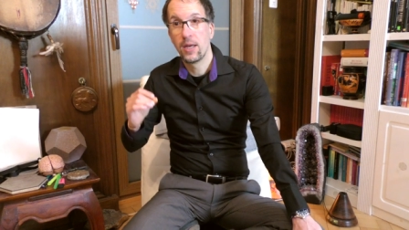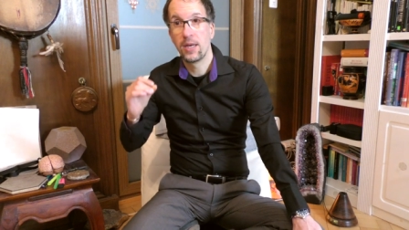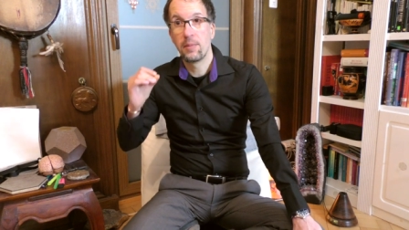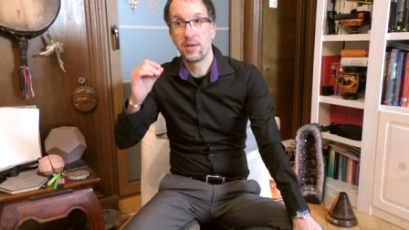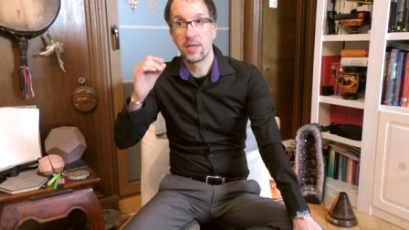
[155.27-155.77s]

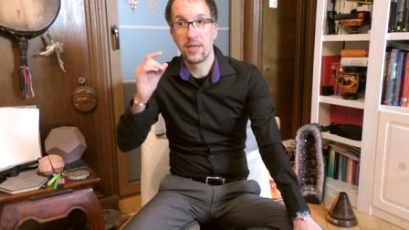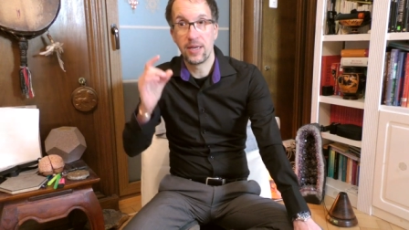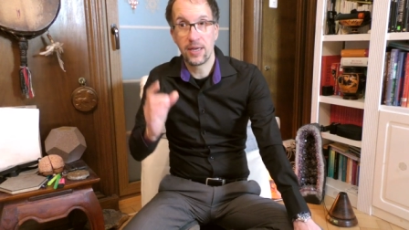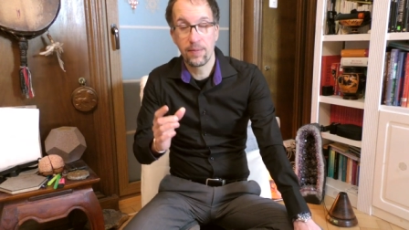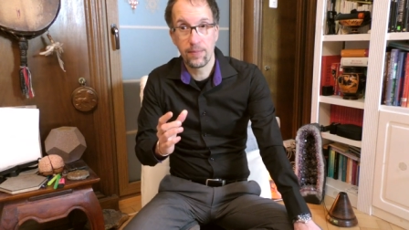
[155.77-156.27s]
nämlich
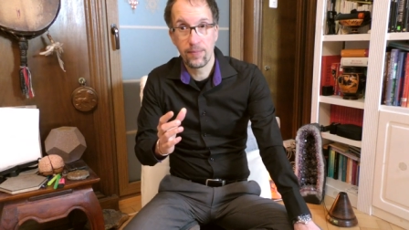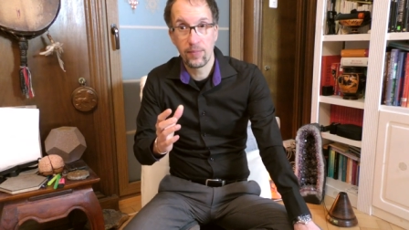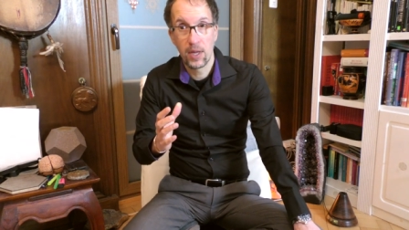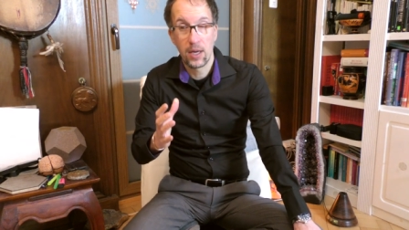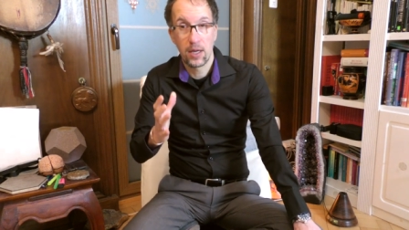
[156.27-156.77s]
dem,
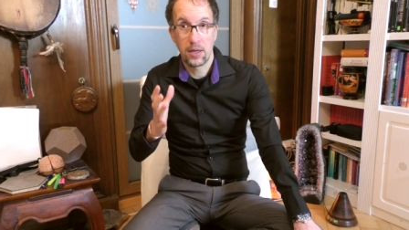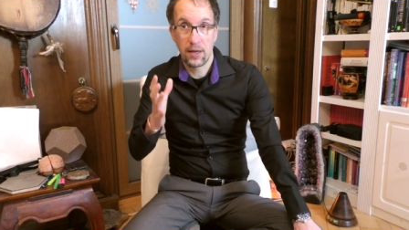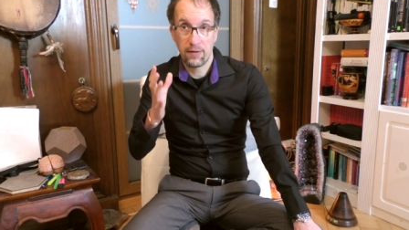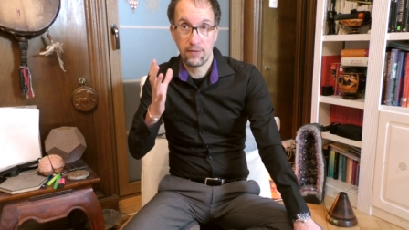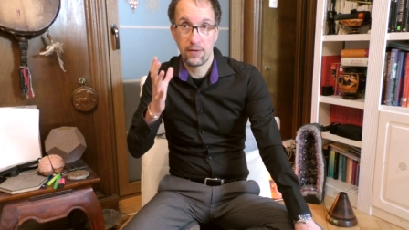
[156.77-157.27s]

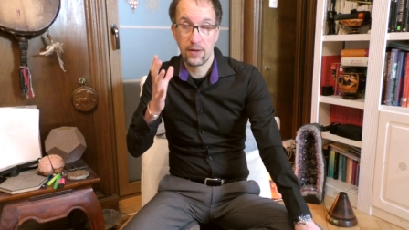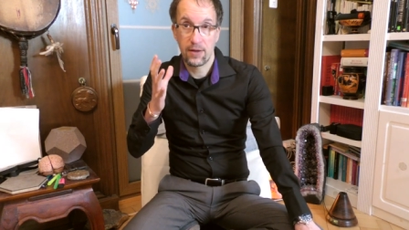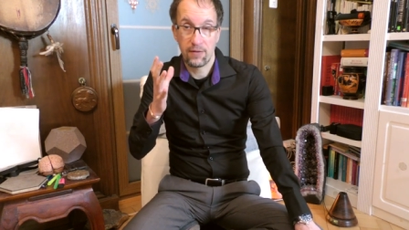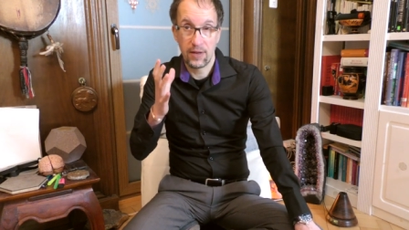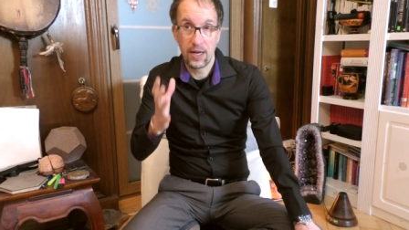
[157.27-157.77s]
dass
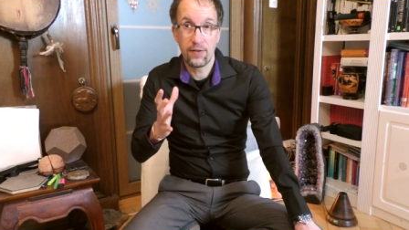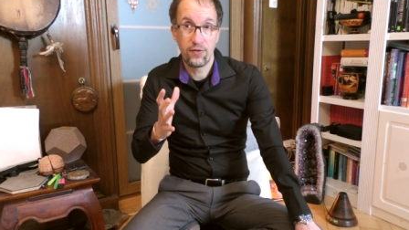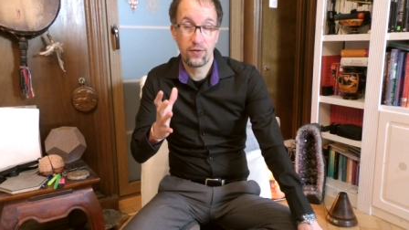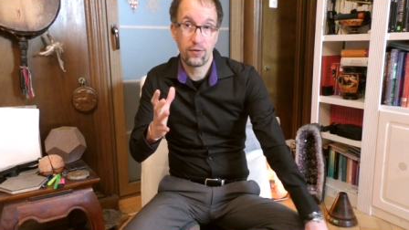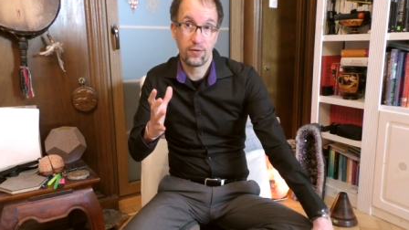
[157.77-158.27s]
das
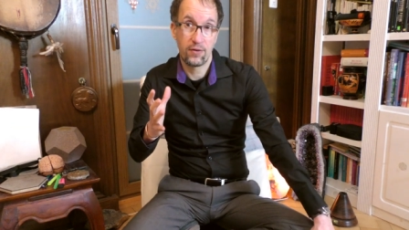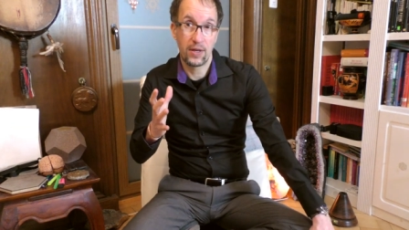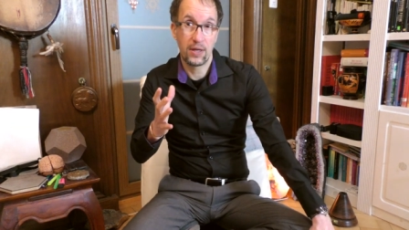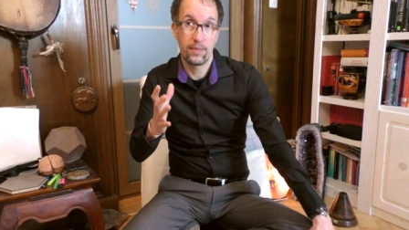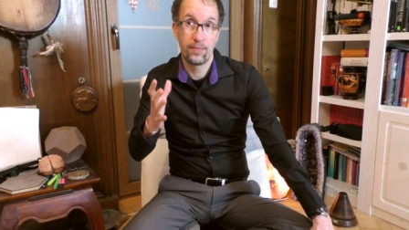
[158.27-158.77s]

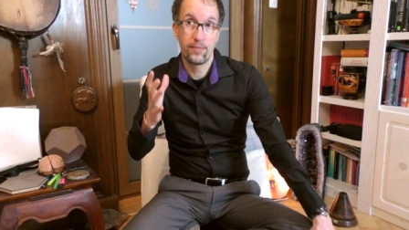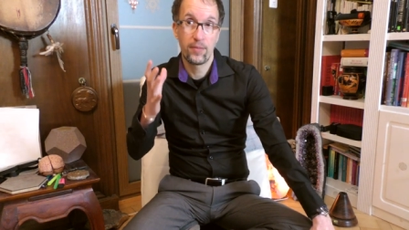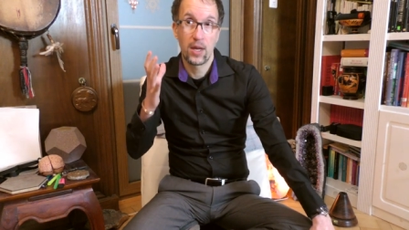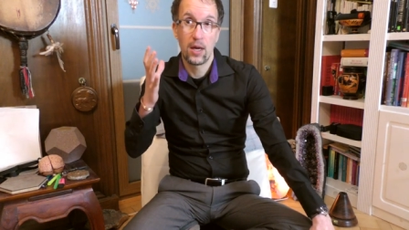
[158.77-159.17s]
Nervensystem